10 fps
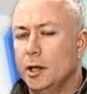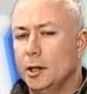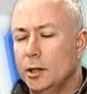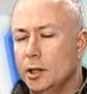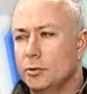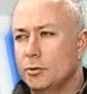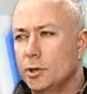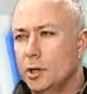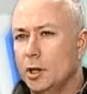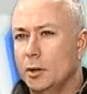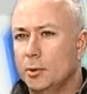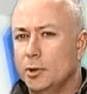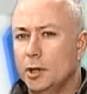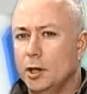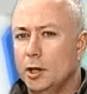и дальше уже
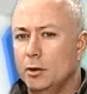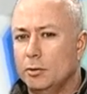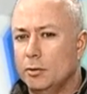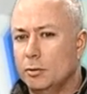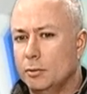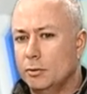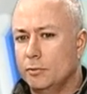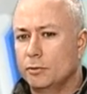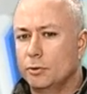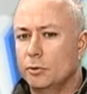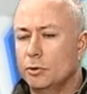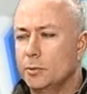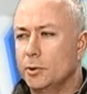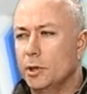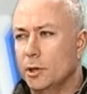определяют в тот
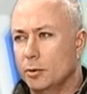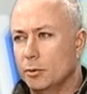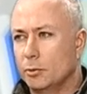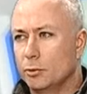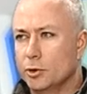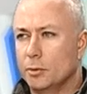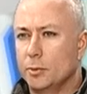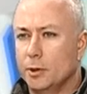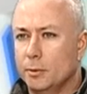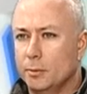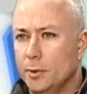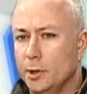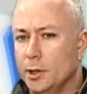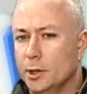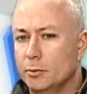госпиталь, который может
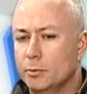принять.